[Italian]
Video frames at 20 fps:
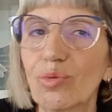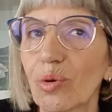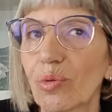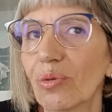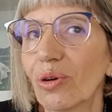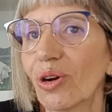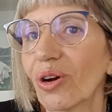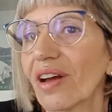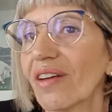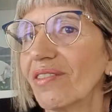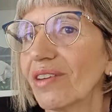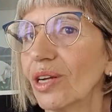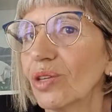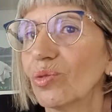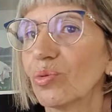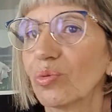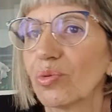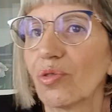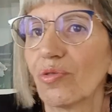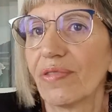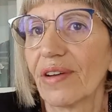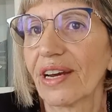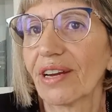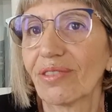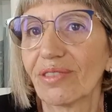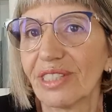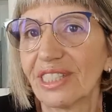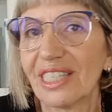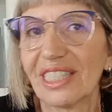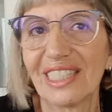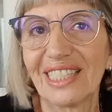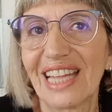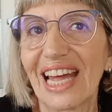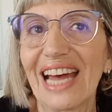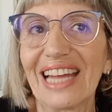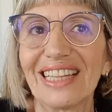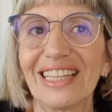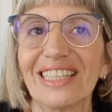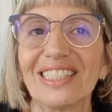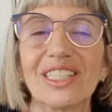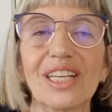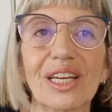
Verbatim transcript: tutto quello che avrei dovuto fare quest'estate,